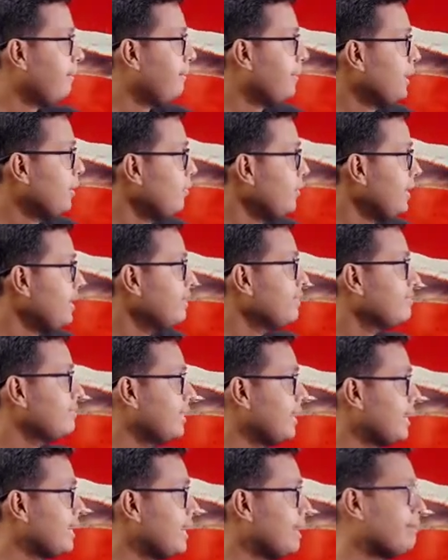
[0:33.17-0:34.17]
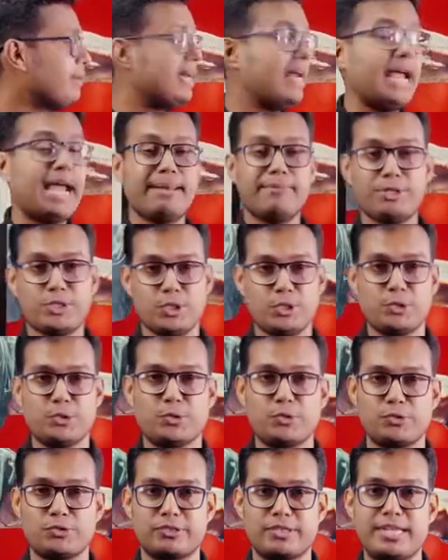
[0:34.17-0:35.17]
বি ইউনিট সেকেন্ড টাইম আর অ্যাডমিশন
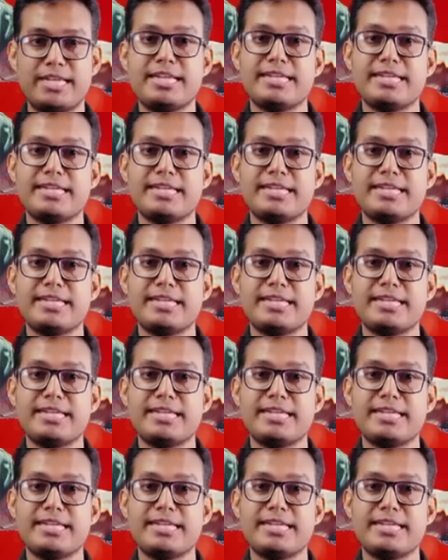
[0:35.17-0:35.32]
কোর্স